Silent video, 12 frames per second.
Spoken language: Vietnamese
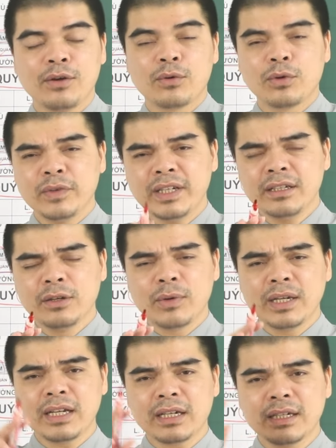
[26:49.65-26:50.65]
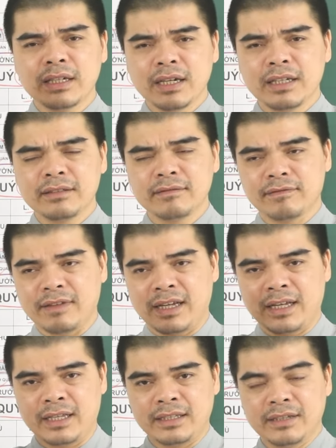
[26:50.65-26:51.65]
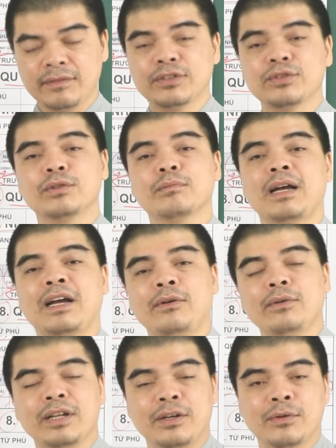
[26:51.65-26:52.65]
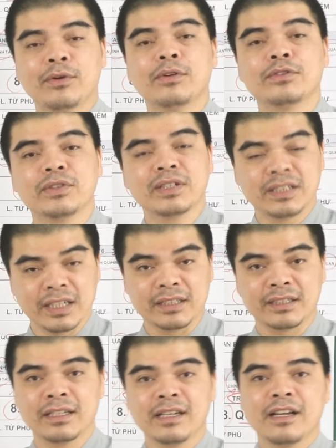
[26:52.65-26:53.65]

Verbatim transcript: Quý vị đừng quên đăng ký kênh và nhấn vào chuông thông báo để ủng hộ cho chương trình.